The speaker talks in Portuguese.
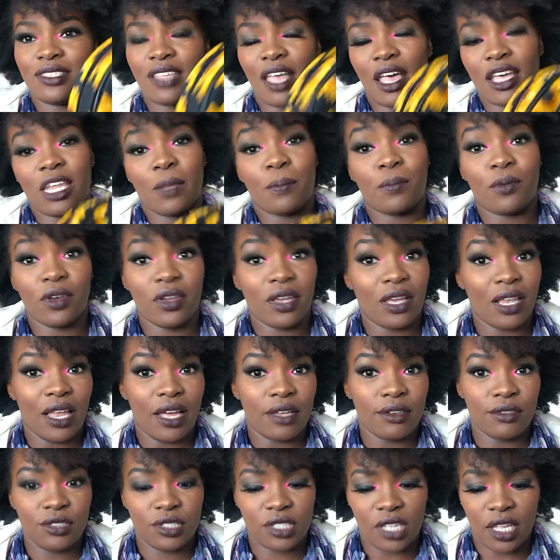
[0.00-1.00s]
interna, porque
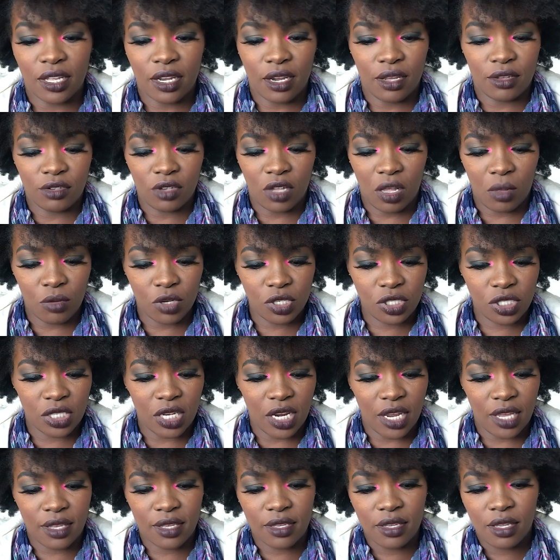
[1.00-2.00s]
lá no Instagram eu não
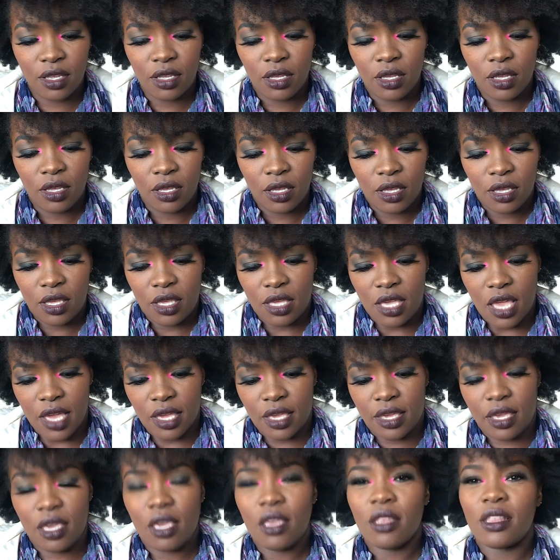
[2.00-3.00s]
mostrei. E
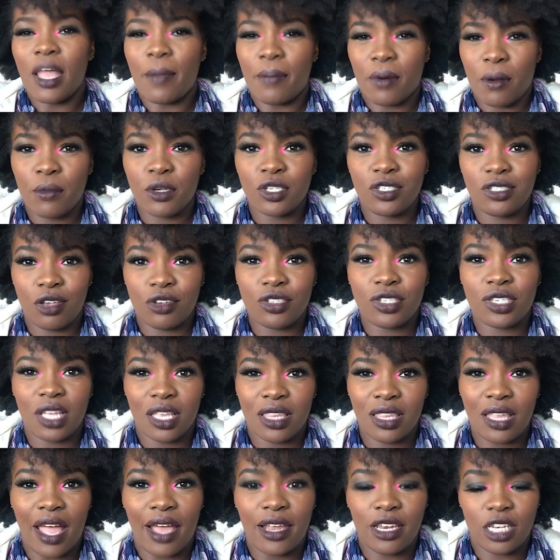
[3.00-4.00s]
aqui dá pra mostrar os
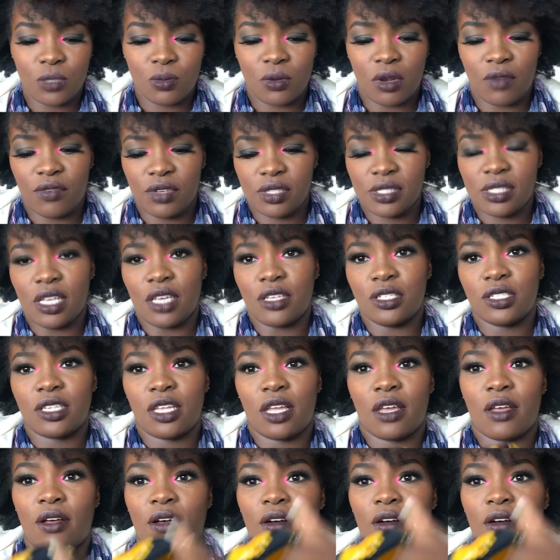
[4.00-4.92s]
detalhes pra vocês, né?